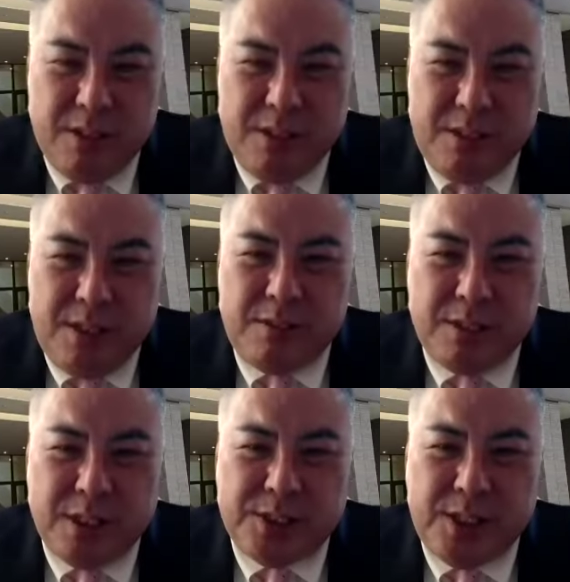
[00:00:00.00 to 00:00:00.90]
い
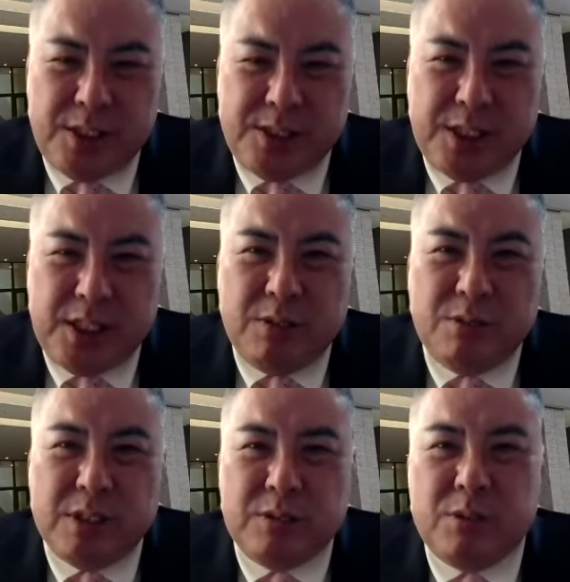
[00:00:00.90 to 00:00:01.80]
くら政治的の
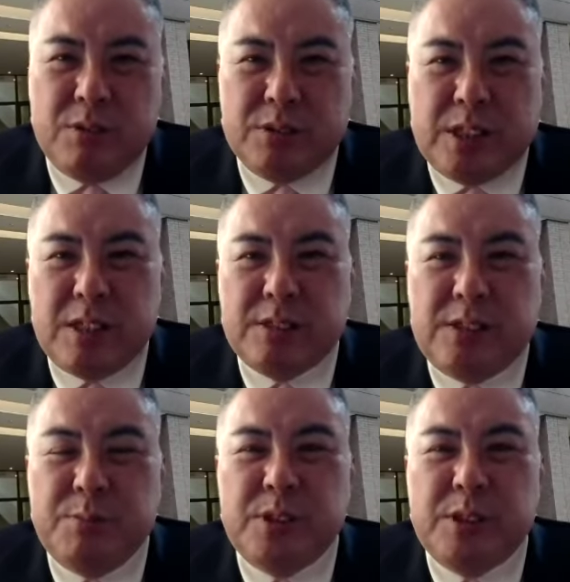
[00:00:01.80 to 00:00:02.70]
方が能力高く
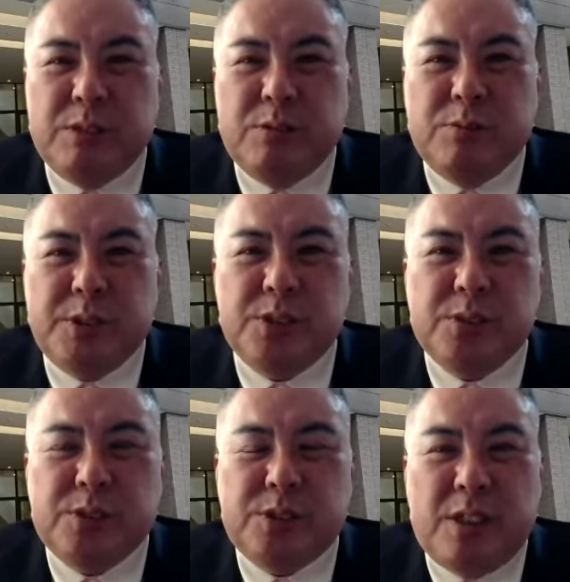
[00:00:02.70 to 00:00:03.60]
て武あの武
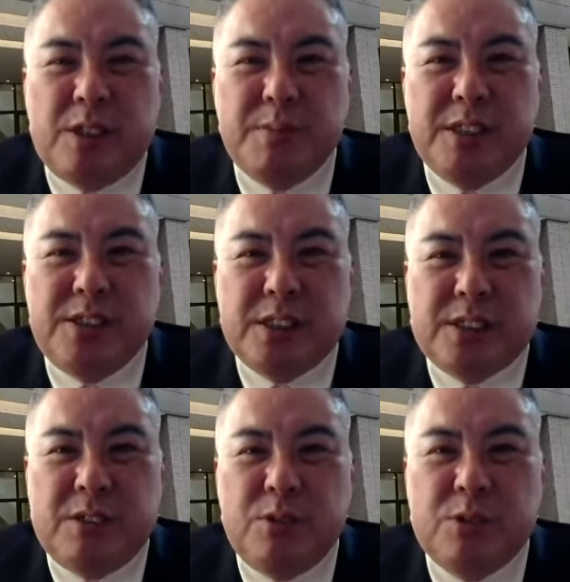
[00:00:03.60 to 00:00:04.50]
将としてはいまいちやっ
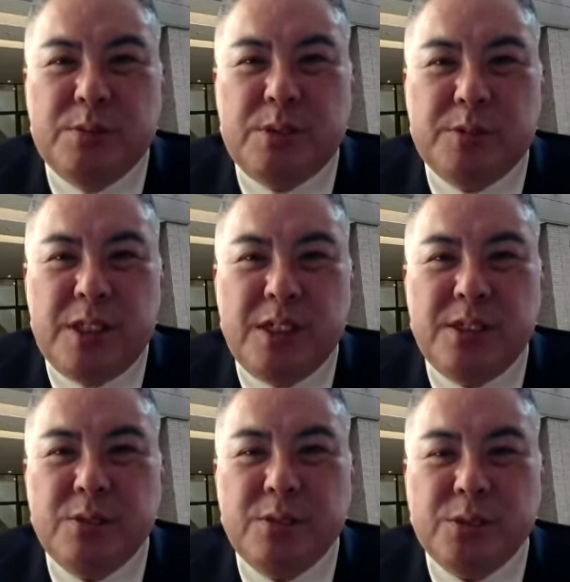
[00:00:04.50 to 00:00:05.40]
た頼朝でも源
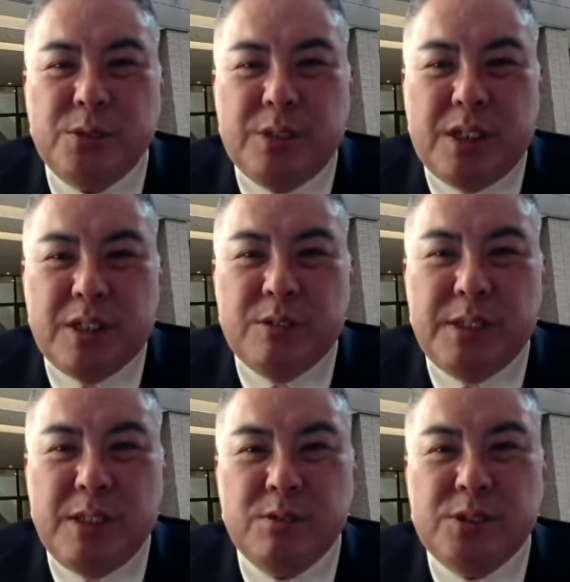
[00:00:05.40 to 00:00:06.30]
氏の棟梁が落
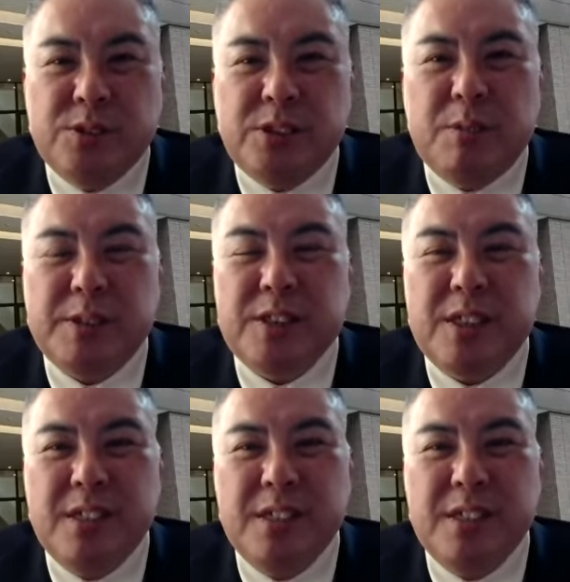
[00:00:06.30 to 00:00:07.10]
馬で命を失いますか